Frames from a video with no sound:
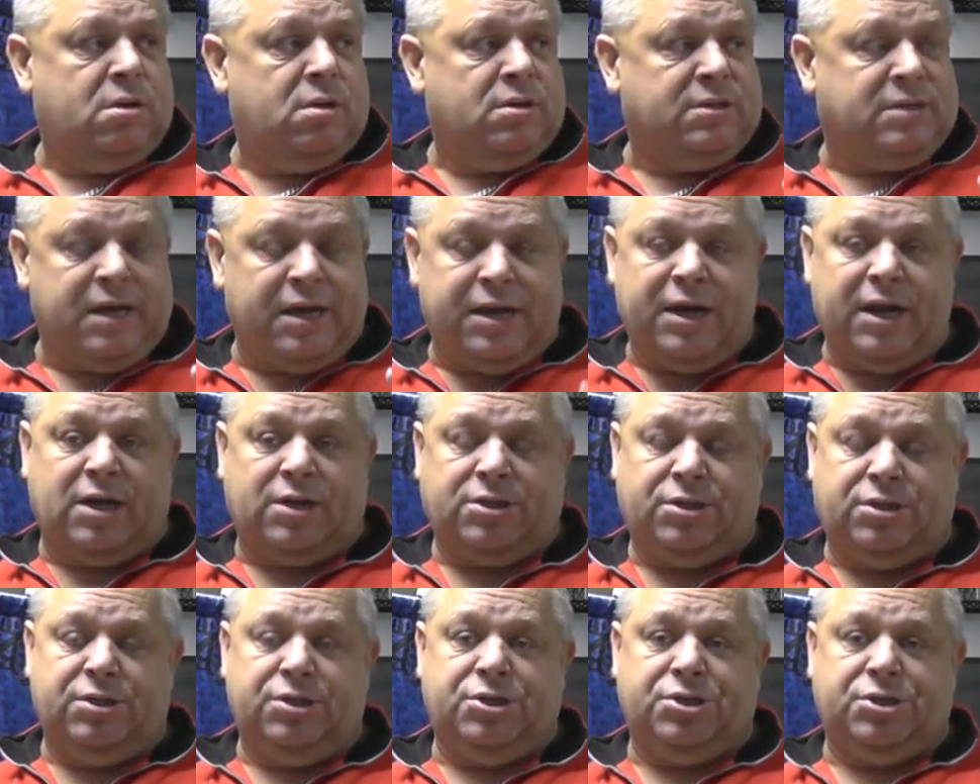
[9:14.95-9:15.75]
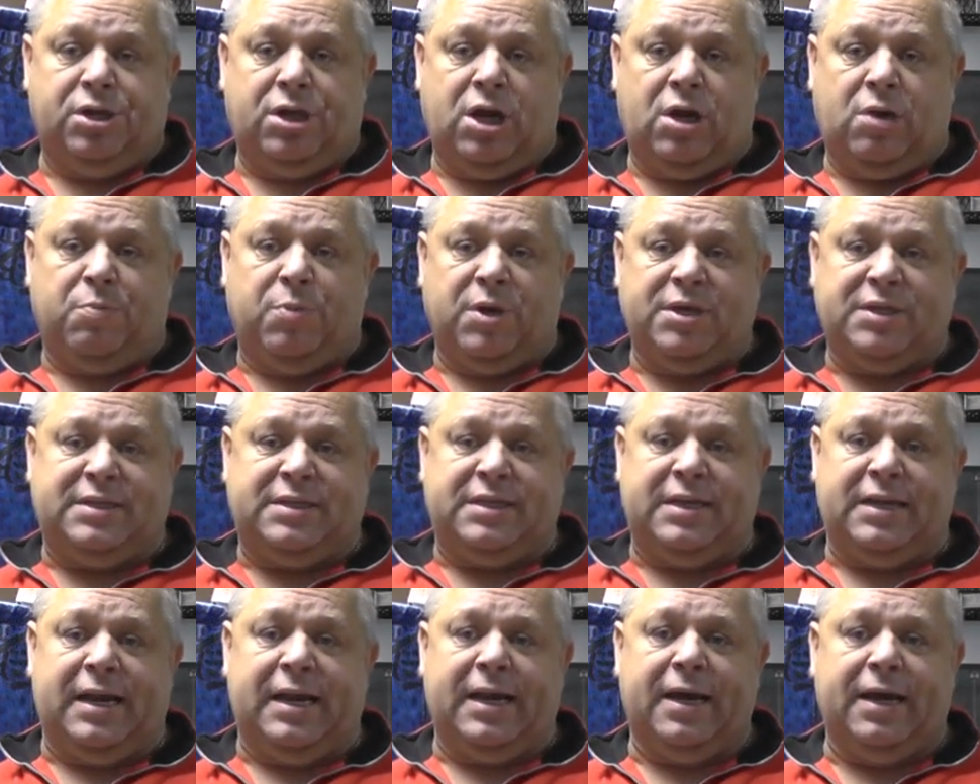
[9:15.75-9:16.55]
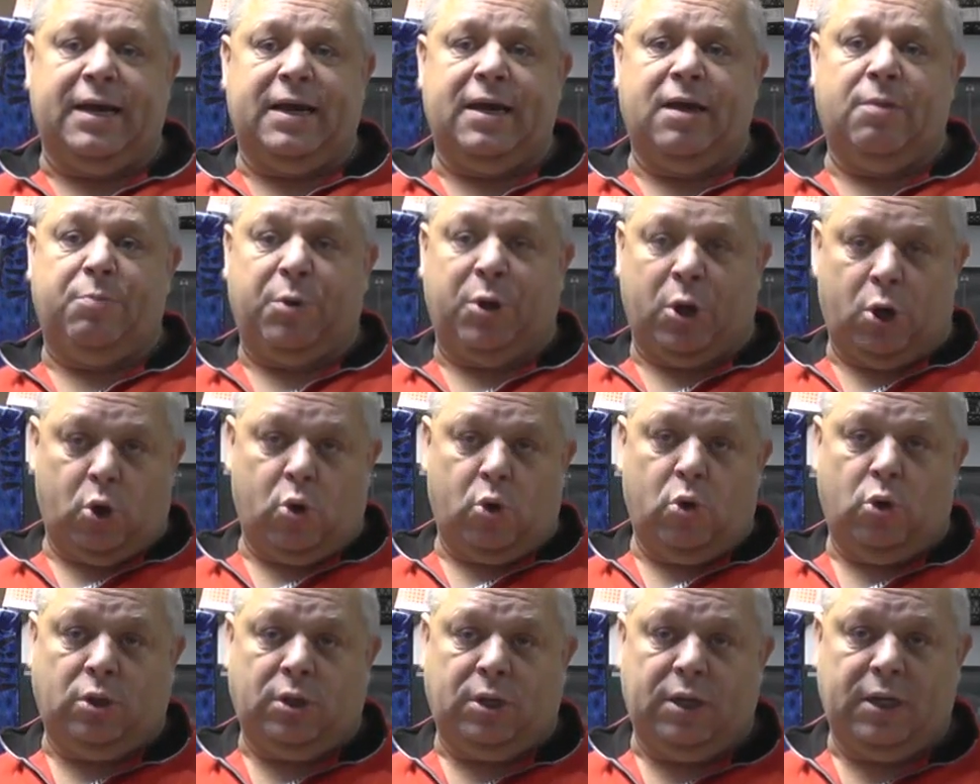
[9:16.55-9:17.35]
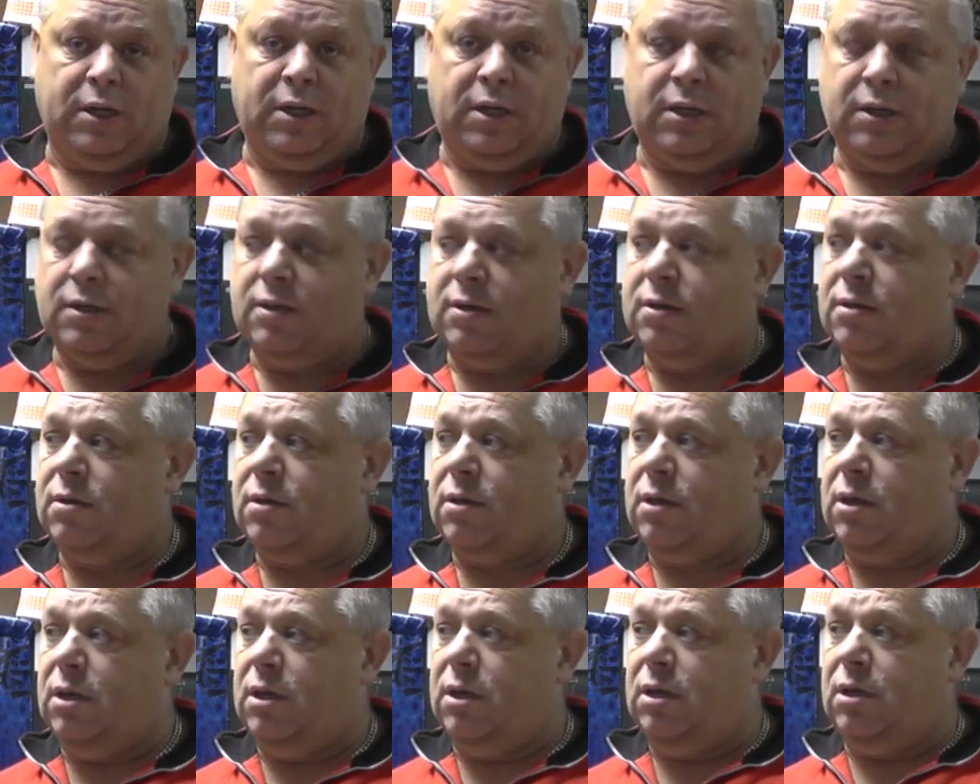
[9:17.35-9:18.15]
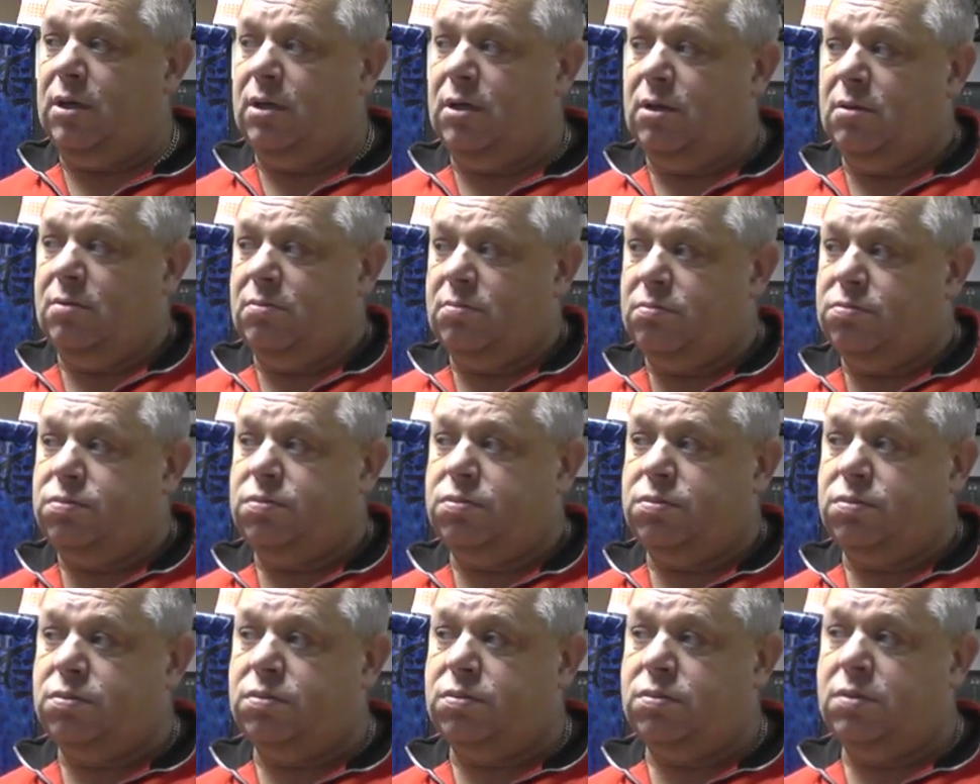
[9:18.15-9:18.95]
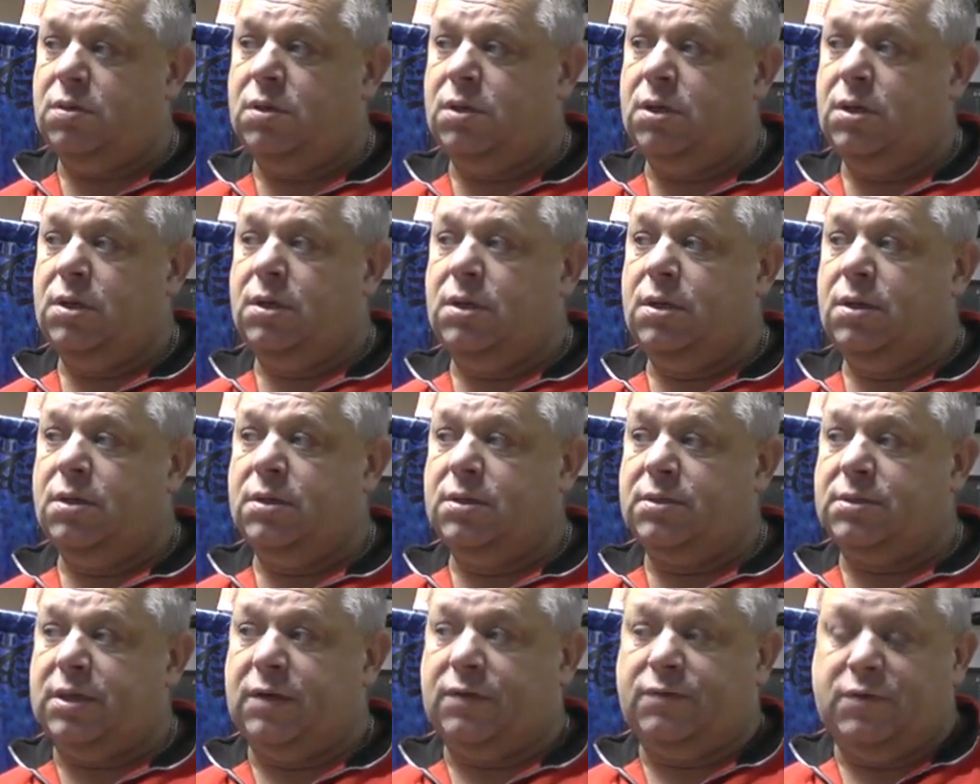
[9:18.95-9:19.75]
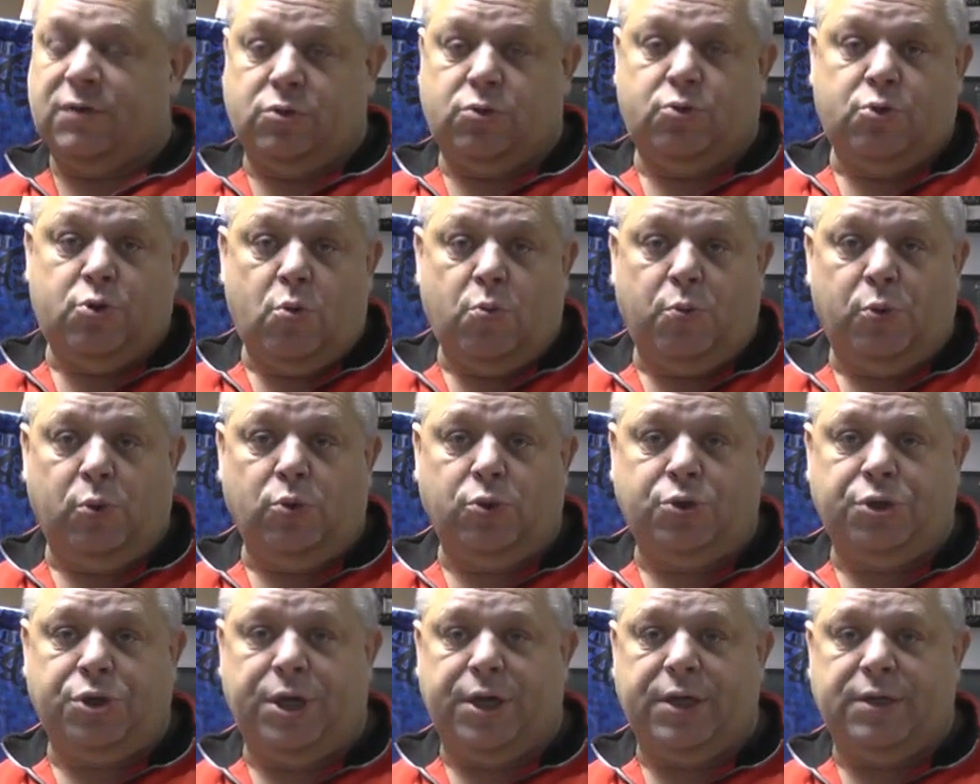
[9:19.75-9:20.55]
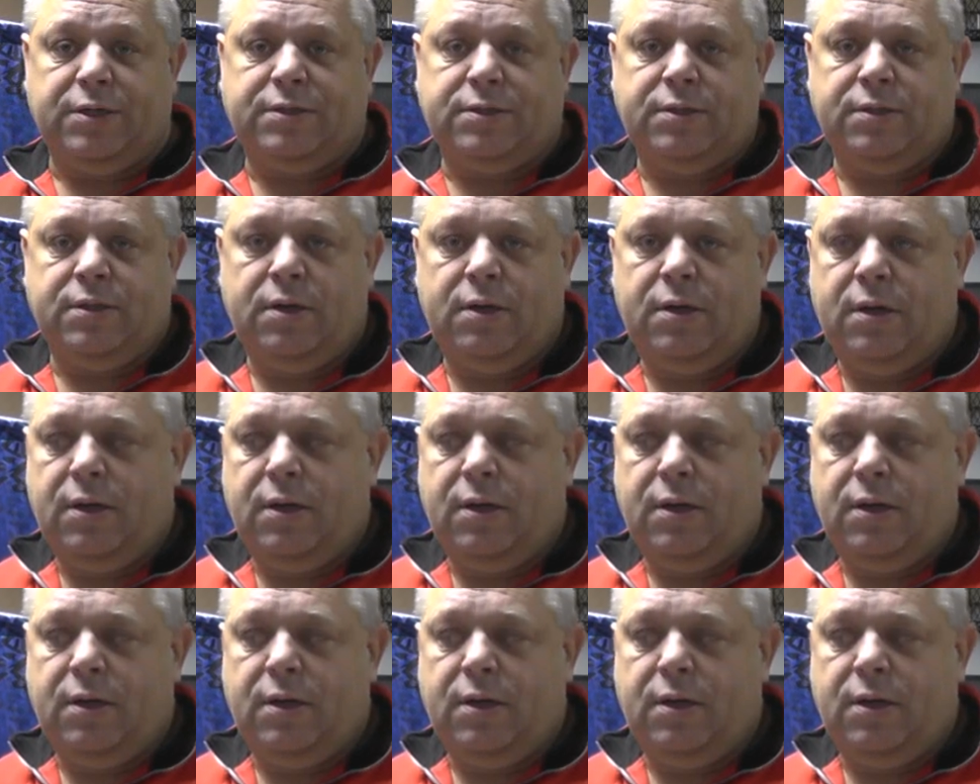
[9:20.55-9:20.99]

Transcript: заряженный человек по силе природно. И, соответственно, у него получается.